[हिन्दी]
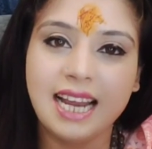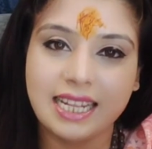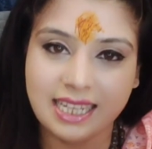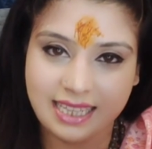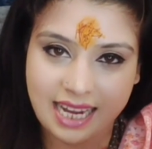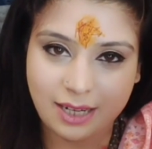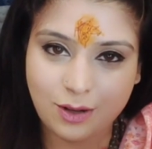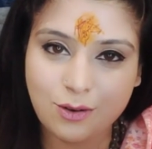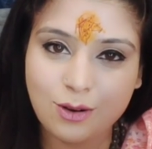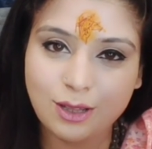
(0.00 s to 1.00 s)
जला देते हैं एक
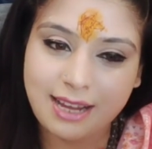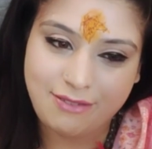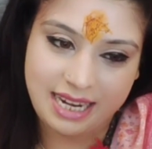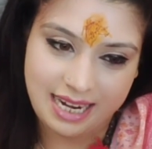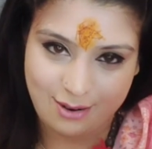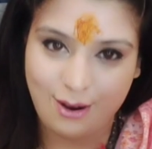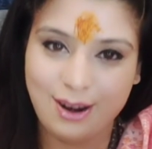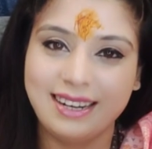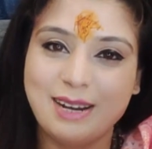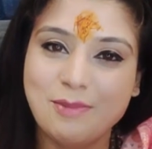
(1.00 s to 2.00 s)
टुक होता है फिर एक
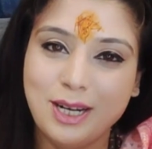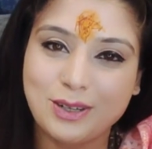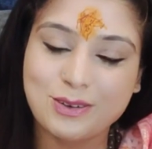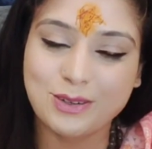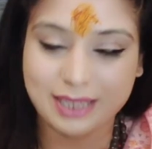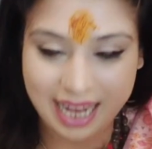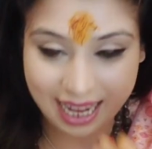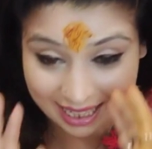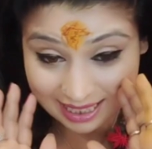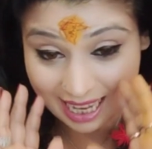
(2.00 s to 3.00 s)
और डबल टुक होता है